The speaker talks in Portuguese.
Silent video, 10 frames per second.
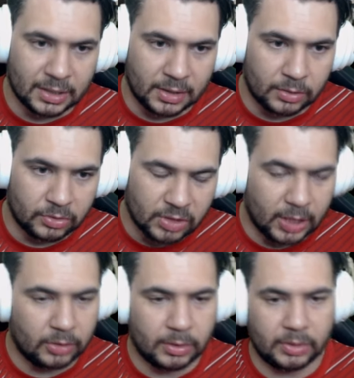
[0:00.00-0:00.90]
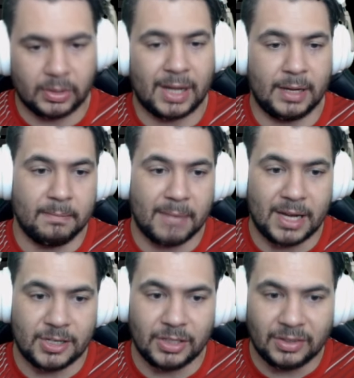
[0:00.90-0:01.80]
e já terão saído aí
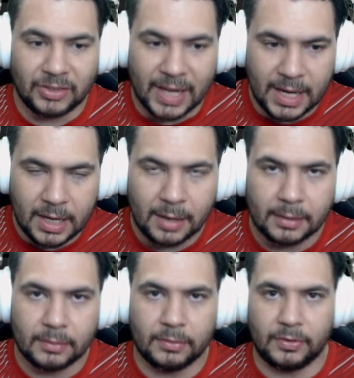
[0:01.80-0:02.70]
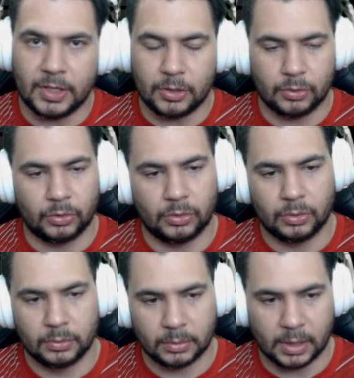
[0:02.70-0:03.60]
mais de 100
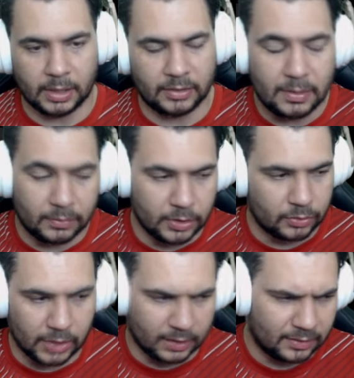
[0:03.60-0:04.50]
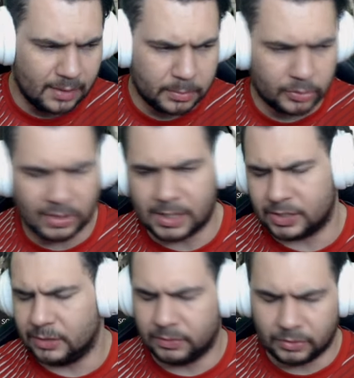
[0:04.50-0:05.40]
vídeos é, 100 vídeos, né? 100
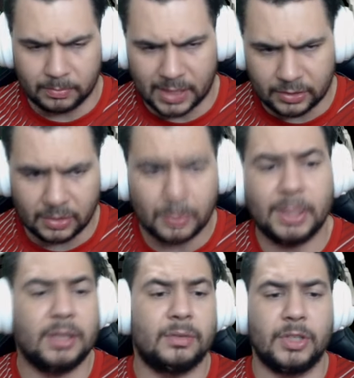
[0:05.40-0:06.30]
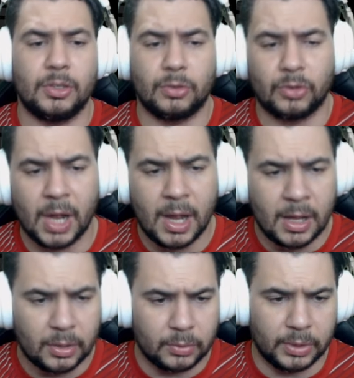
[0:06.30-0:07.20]
postagens, mais 50 vídeos,
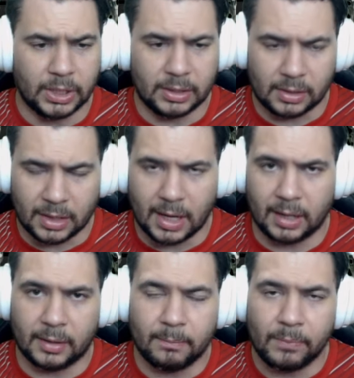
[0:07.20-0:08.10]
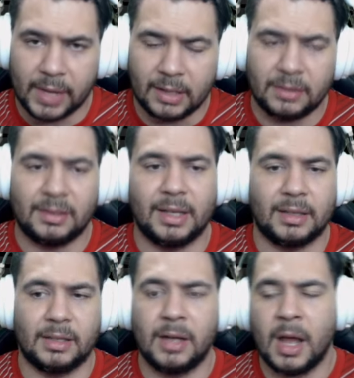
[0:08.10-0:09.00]
Twitter, Telegram,
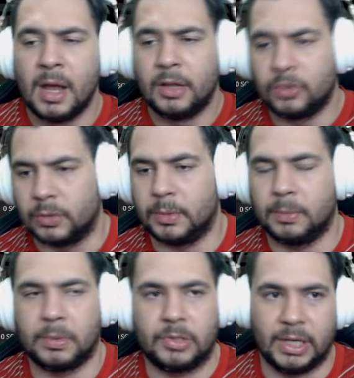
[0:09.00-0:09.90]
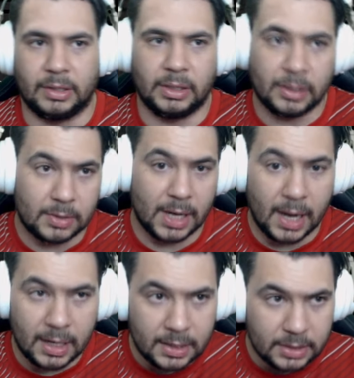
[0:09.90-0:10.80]
etc. sobre o projeto. Então,
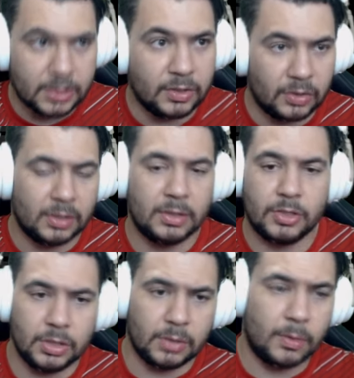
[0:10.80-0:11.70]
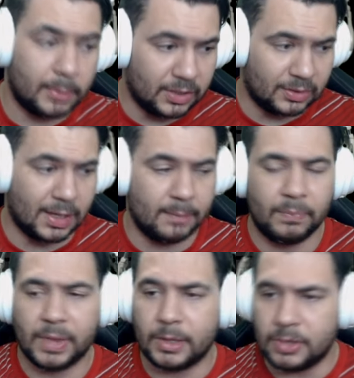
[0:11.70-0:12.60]
antes de
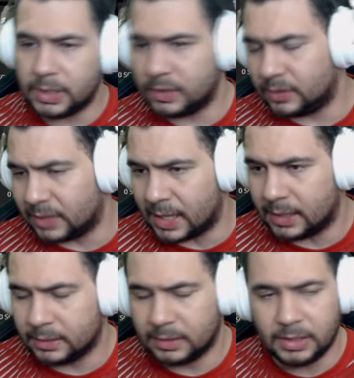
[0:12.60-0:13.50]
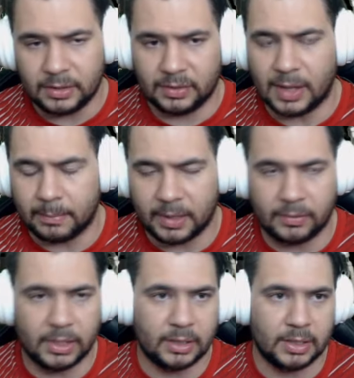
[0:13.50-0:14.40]
começar, de lançar, iniciar a
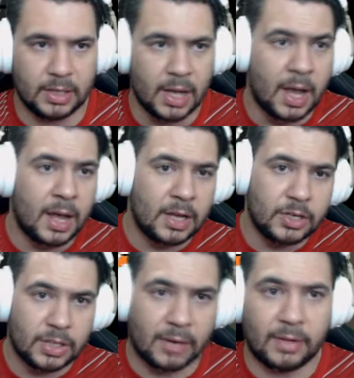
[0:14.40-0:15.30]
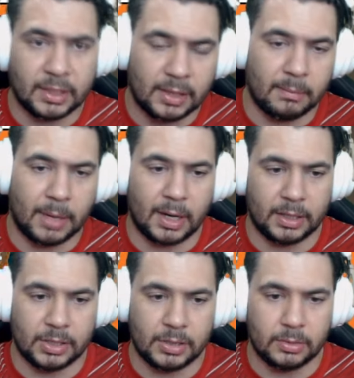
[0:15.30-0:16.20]
pré-venda aqui, já vai ter
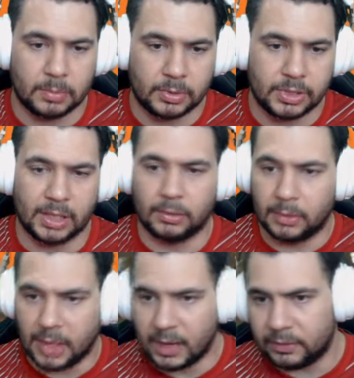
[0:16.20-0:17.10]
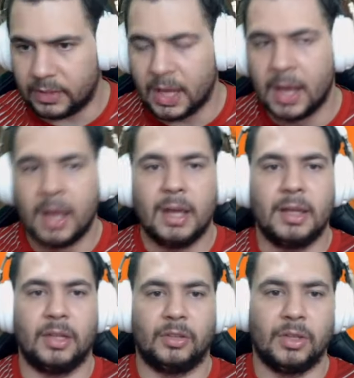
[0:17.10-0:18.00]
marketing no projeto. Leve
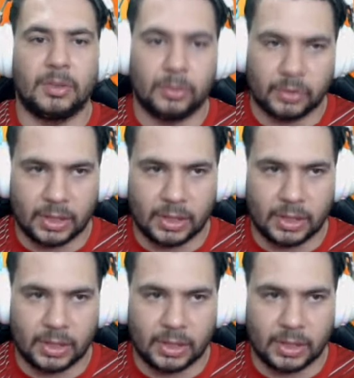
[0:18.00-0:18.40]
isso em